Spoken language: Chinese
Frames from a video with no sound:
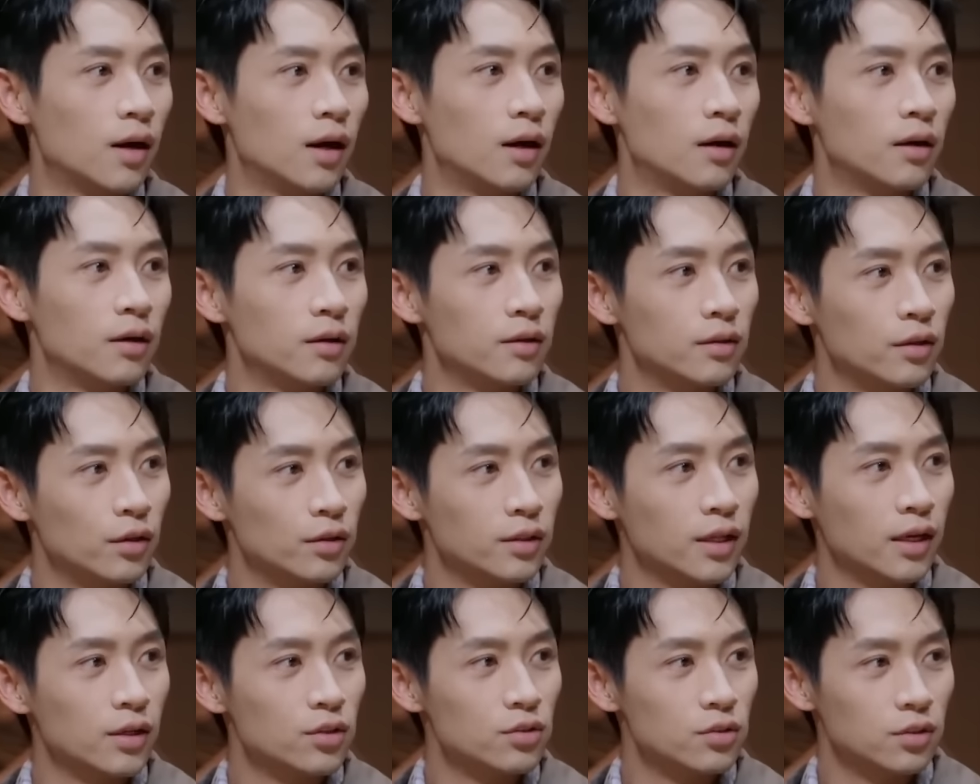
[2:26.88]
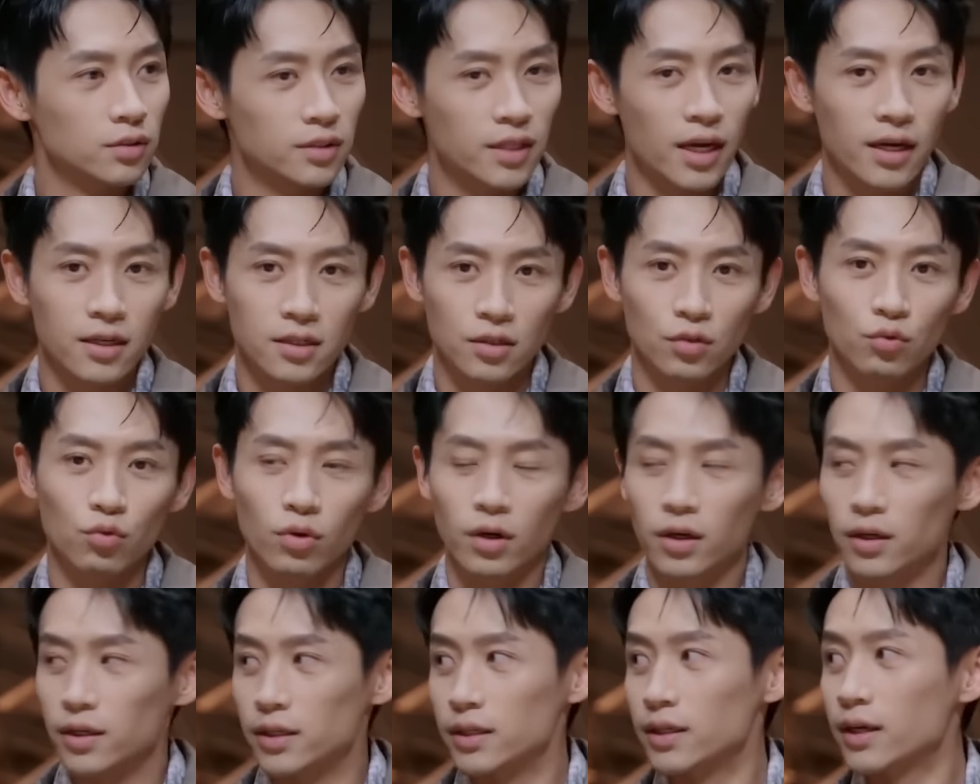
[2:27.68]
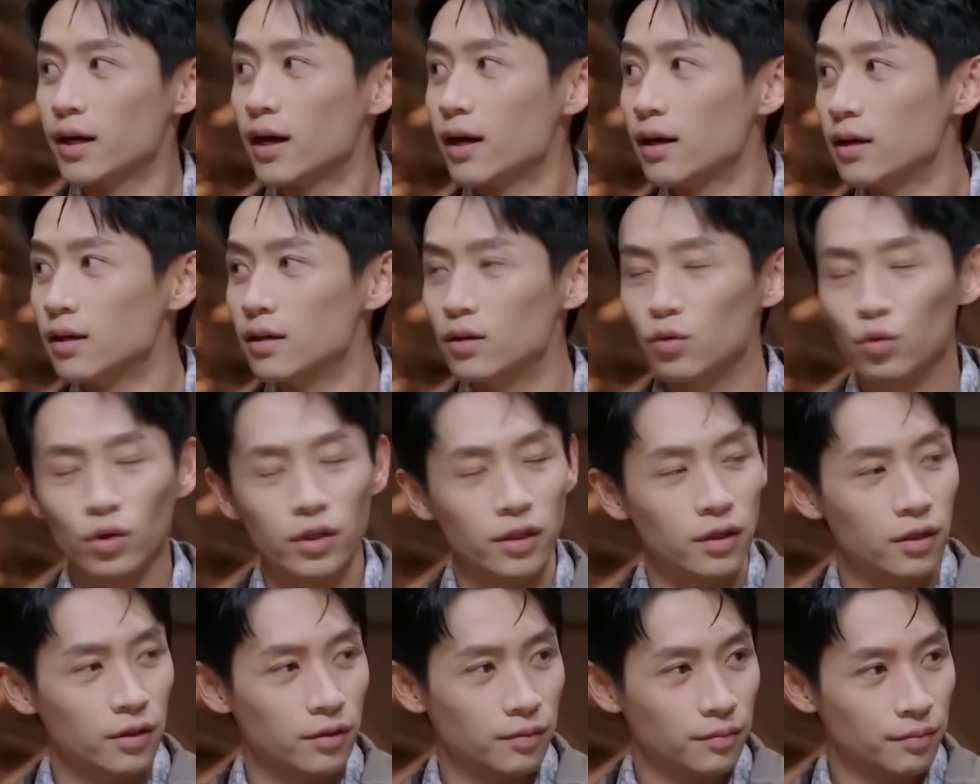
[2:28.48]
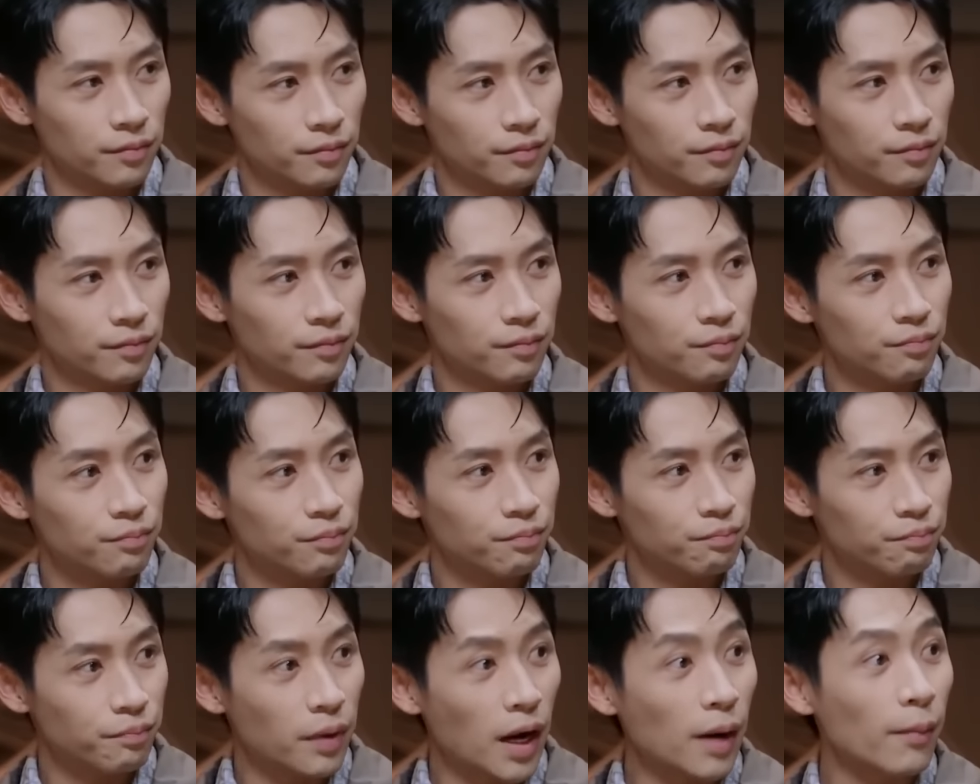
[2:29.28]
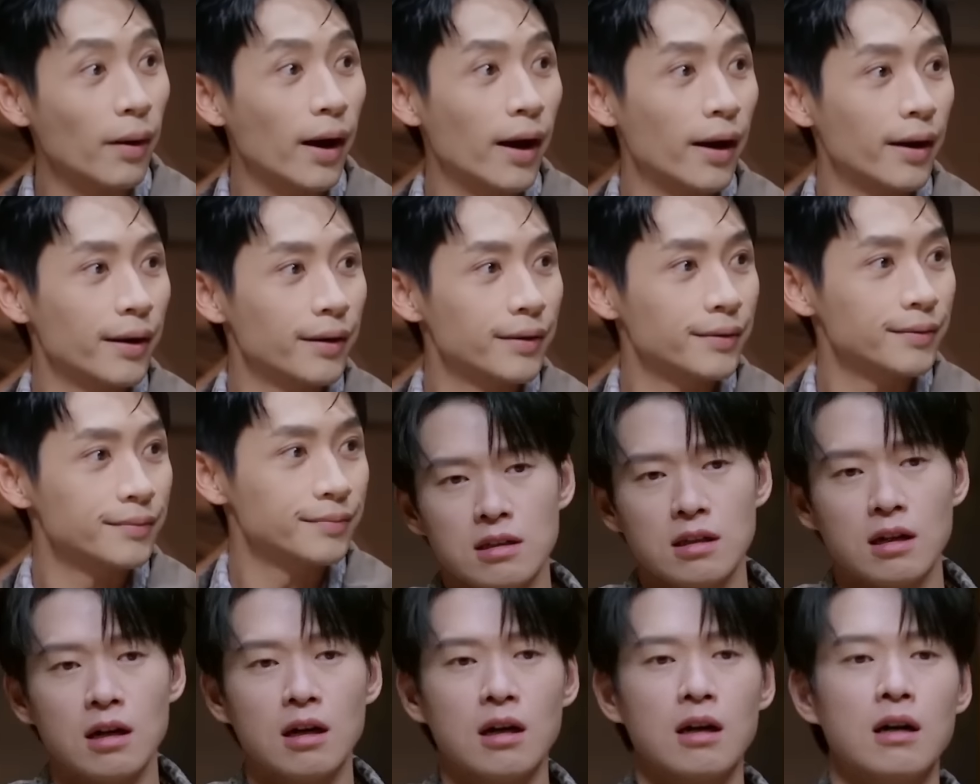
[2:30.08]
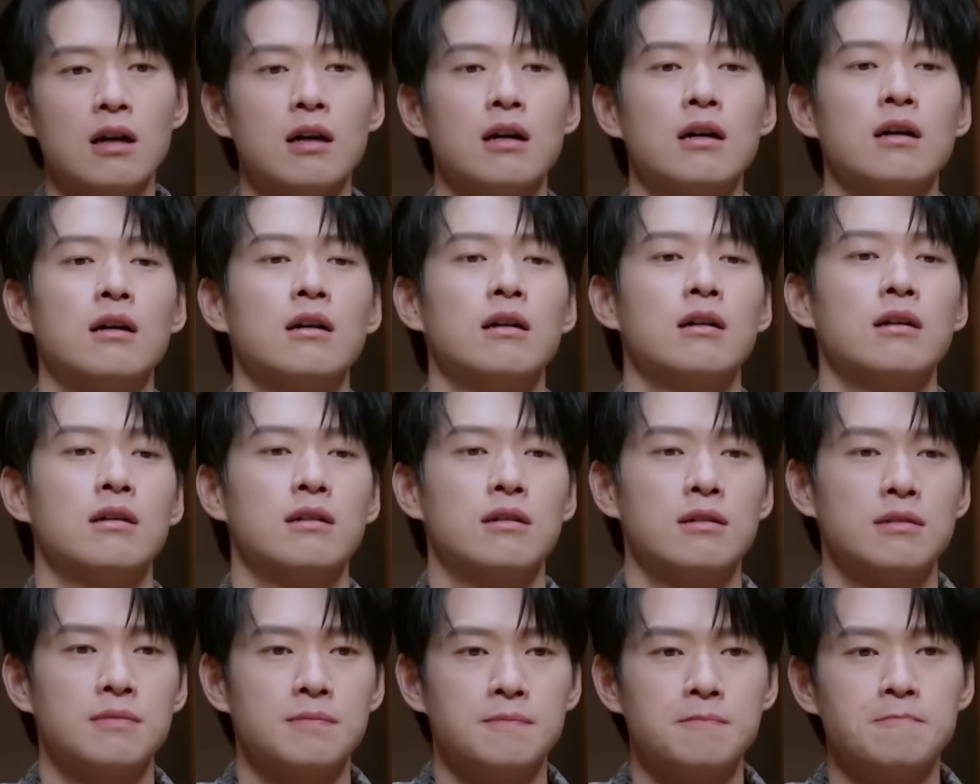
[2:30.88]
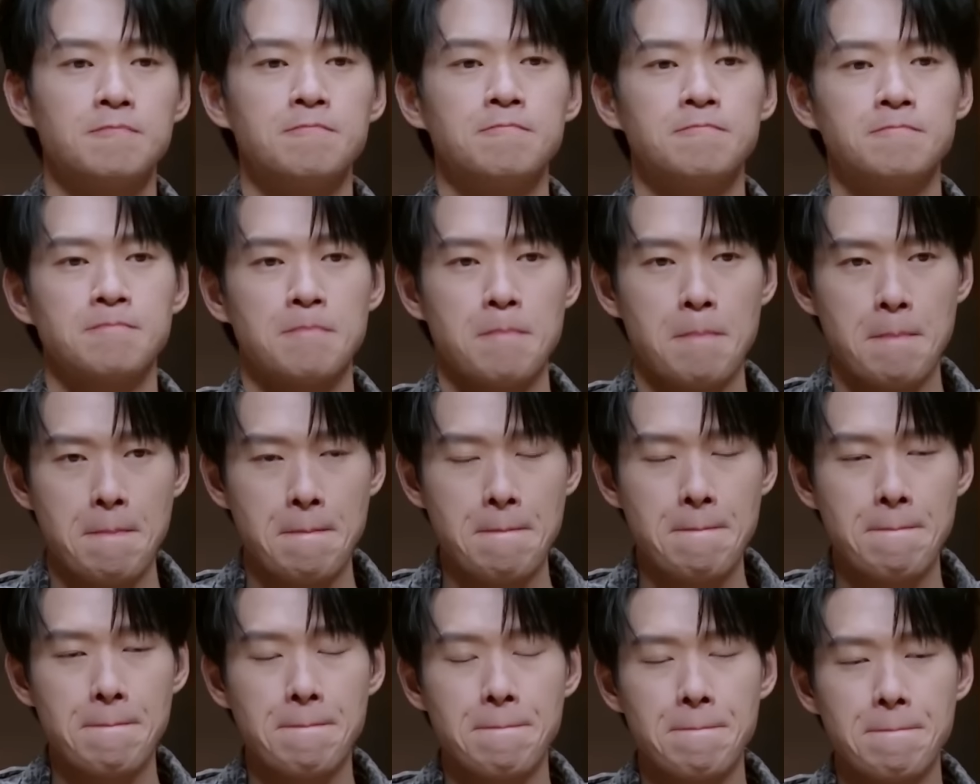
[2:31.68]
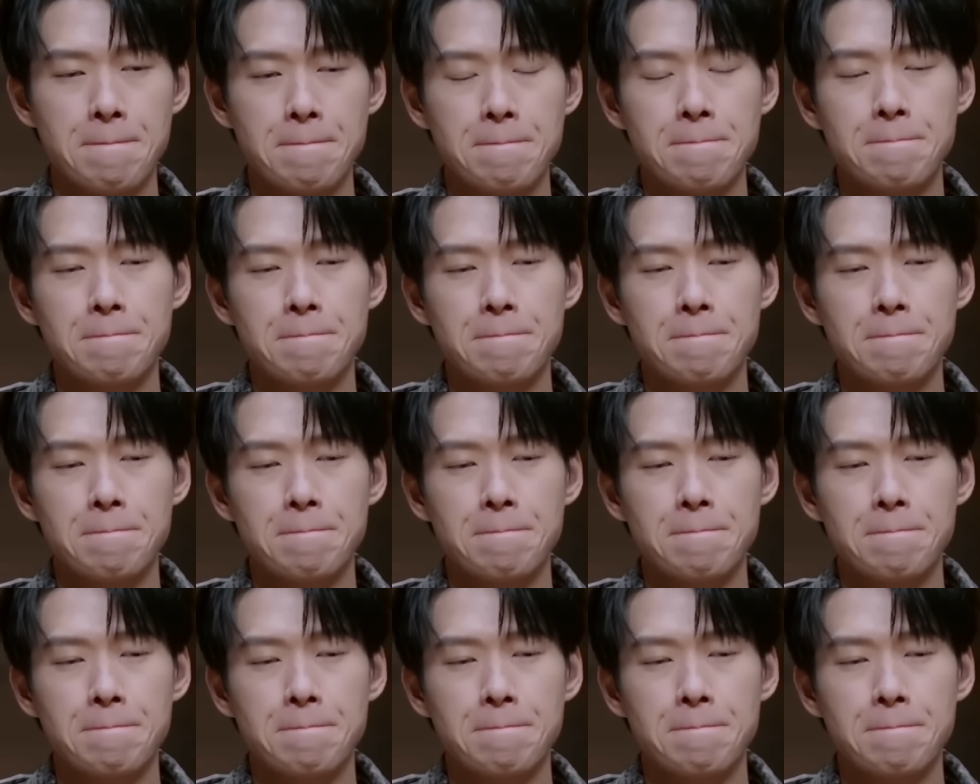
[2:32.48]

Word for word: 望，然后她就带着我离开了我的。爸爸，啊，你妈妈